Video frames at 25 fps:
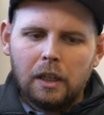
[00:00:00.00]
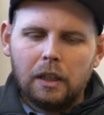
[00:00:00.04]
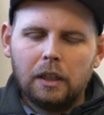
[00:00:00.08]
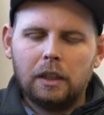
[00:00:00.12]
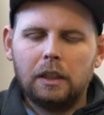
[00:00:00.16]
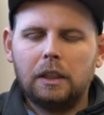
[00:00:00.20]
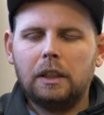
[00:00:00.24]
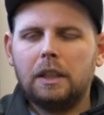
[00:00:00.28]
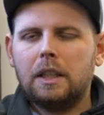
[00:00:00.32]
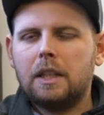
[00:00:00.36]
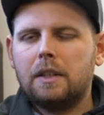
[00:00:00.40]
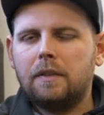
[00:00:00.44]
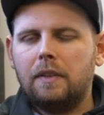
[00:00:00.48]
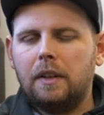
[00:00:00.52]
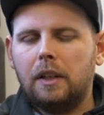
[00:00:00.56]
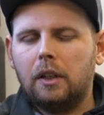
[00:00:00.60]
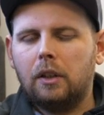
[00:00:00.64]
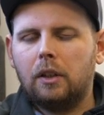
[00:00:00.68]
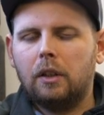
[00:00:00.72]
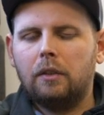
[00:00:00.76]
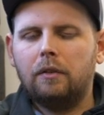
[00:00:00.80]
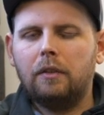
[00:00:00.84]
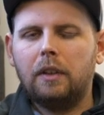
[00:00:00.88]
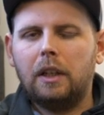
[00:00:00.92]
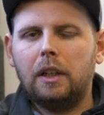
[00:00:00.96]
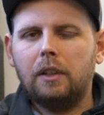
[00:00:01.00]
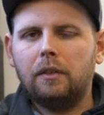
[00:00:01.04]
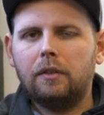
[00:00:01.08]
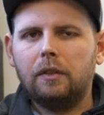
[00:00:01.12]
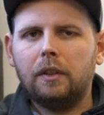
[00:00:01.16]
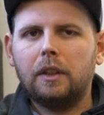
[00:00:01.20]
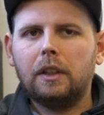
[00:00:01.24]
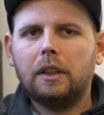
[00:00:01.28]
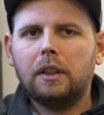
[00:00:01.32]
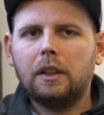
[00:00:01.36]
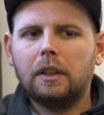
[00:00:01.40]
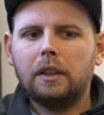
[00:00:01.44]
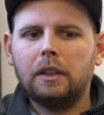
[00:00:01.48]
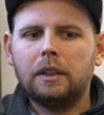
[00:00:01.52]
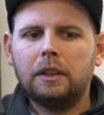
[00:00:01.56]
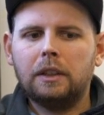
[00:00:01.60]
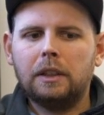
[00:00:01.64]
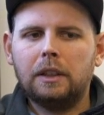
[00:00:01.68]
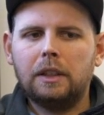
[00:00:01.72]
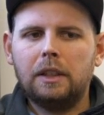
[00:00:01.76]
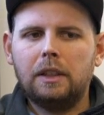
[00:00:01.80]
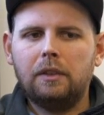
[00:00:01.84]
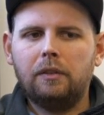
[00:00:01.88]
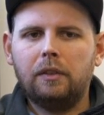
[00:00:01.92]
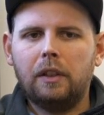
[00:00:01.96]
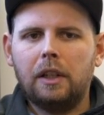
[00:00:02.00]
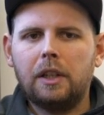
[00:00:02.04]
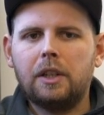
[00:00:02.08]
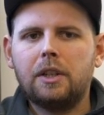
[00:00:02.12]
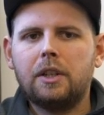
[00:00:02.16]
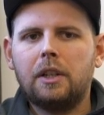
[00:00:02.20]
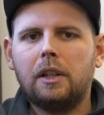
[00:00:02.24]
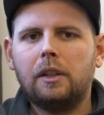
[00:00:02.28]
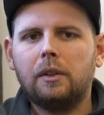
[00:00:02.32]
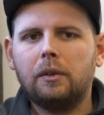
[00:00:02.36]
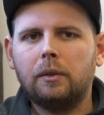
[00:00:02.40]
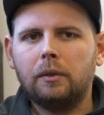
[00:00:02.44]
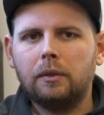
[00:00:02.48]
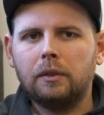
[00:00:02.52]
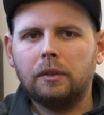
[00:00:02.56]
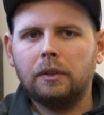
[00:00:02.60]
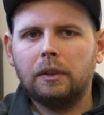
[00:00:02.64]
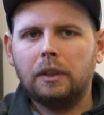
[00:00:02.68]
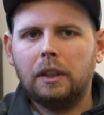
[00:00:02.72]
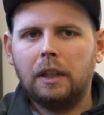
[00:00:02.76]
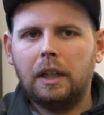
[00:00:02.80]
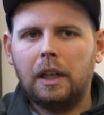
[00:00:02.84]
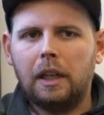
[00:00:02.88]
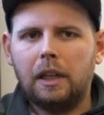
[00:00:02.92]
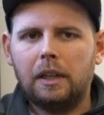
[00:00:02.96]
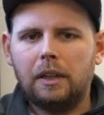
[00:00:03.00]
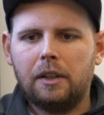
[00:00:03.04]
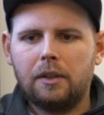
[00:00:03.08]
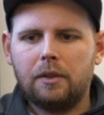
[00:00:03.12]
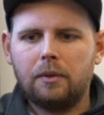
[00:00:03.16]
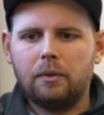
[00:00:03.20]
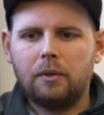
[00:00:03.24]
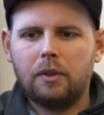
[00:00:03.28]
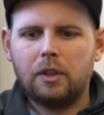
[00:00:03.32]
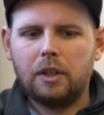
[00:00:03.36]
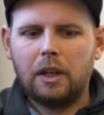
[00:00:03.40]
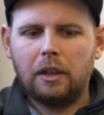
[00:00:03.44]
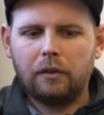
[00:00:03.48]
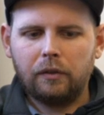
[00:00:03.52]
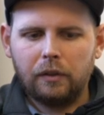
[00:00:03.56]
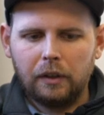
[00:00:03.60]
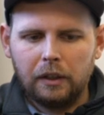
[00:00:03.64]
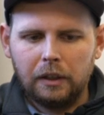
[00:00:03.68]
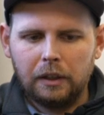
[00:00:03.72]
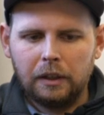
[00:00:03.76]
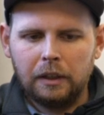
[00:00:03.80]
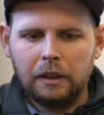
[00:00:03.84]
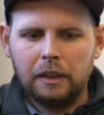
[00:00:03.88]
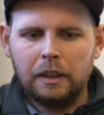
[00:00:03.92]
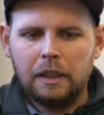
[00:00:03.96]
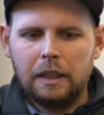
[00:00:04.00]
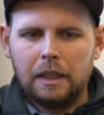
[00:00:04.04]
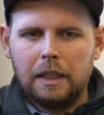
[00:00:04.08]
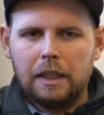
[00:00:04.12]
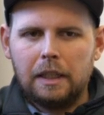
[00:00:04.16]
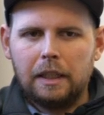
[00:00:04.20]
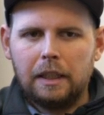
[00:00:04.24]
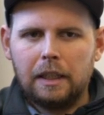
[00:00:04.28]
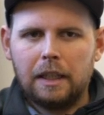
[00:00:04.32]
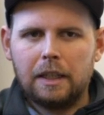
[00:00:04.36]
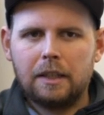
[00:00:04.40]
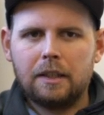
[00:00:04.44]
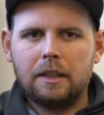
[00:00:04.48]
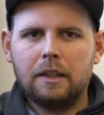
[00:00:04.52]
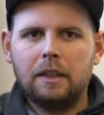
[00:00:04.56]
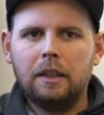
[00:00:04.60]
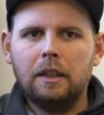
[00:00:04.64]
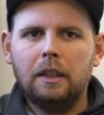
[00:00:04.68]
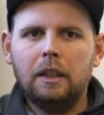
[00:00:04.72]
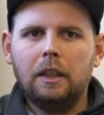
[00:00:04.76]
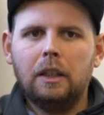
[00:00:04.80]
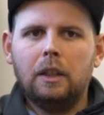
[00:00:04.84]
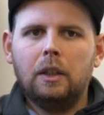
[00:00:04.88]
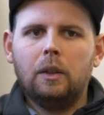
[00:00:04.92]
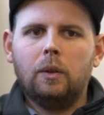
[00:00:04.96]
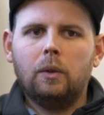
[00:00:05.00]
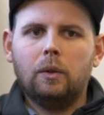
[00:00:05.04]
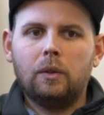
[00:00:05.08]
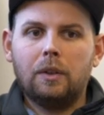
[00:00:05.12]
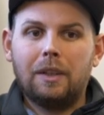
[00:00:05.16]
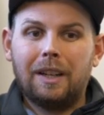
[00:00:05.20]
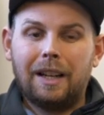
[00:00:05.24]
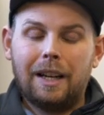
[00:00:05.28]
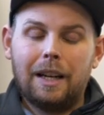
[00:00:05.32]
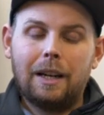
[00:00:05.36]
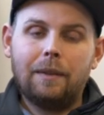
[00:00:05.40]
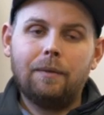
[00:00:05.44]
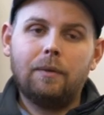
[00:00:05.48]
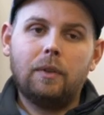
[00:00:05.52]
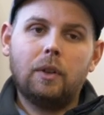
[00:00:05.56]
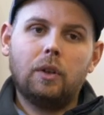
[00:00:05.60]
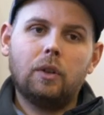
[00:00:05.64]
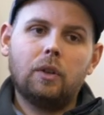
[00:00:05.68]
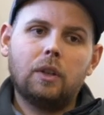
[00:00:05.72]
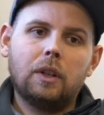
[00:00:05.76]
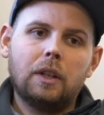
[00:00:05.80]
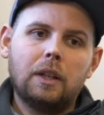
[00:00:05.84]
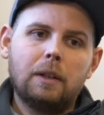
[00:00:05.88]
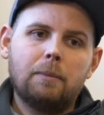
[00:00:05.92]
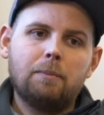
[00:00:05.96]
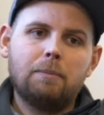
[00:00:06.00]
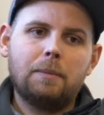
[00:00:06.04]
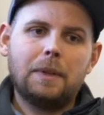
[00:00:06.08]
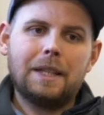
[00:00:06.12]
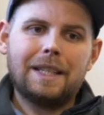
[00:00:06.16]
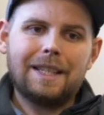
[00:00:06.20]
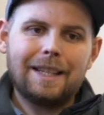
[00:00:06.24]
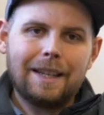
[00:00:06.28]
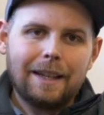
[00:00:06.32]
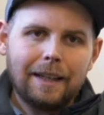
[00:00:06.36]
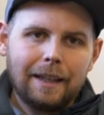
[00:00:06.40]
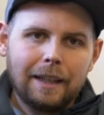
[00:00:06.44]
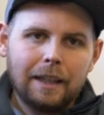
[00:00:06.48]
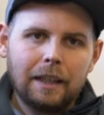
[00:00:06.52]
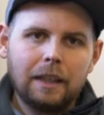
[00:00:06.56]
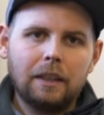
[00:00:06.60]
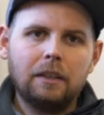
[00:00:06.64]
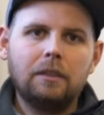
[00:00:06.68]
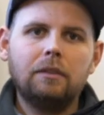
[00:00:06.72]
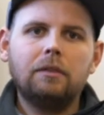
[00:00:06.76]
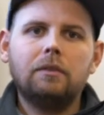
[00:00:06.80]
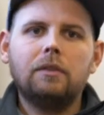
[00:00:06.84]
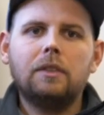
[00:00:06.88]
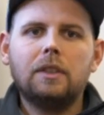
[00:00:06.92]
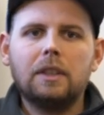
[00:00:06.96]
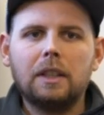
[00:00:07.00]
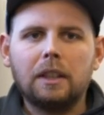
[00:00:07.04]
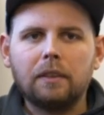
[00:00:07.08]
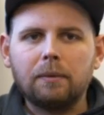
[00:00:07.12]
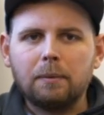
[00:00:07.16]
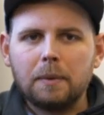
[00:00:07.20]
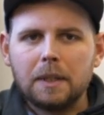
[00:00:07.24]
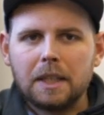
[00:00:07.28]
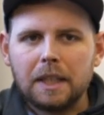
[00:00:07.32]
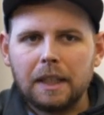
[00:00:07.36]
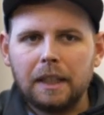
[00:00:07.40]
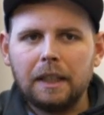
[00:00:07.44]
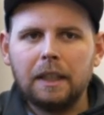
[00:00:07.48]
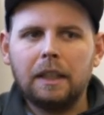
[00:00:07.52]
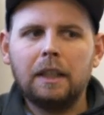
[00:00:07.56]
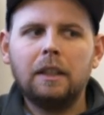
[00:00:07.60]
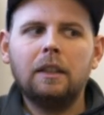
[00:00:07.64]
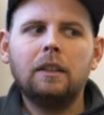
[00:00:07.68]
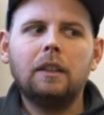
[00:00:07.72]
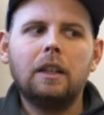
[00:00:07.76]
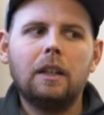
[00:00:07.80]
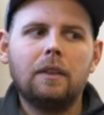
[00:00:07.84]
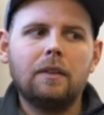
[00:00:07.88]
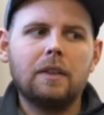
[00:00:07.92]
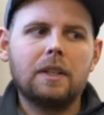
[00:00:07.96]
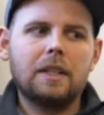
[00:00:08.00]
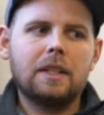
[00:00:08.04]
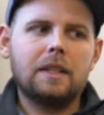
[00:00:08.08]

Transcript: Ah, deswegen können wir einfach äh, die Veranstaltung leider so nicht stattfinden lassen und haben auch bisher, ich sage bisher, aber